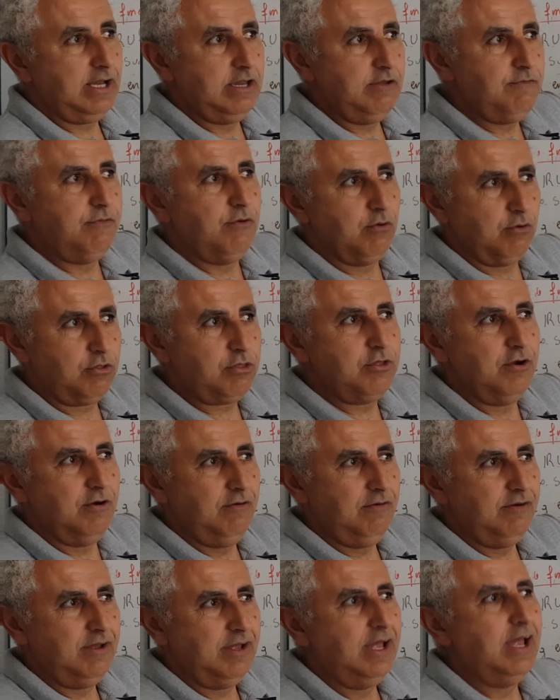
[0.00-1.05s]
des fonctions,
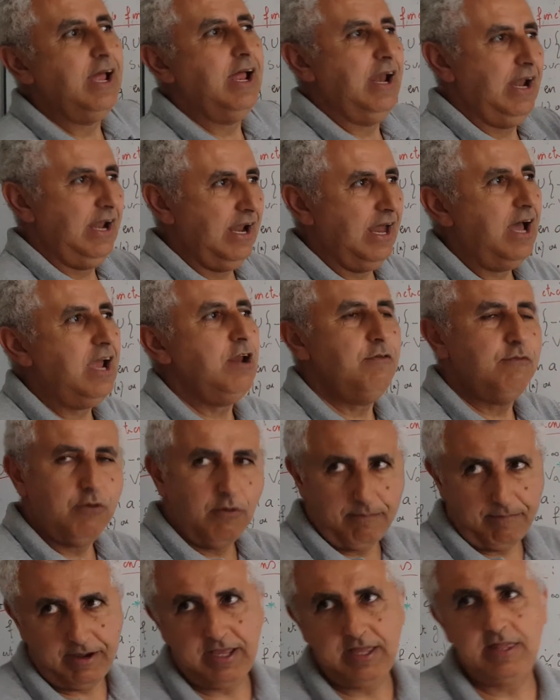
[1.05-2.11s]
là, il faut
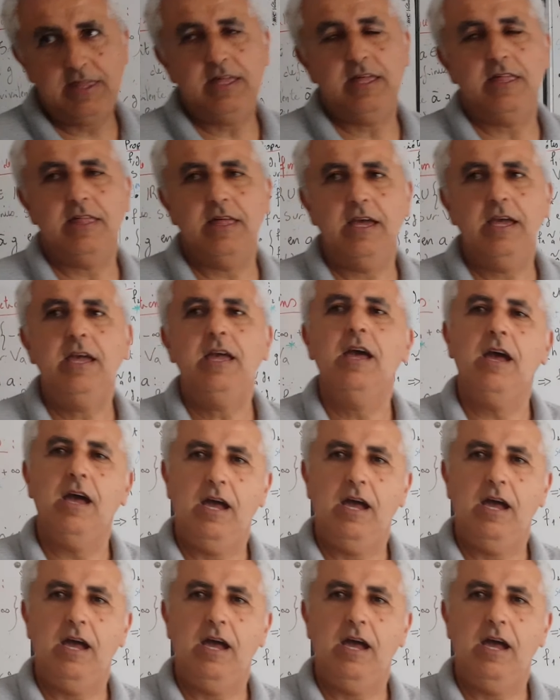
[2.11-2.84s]
préciser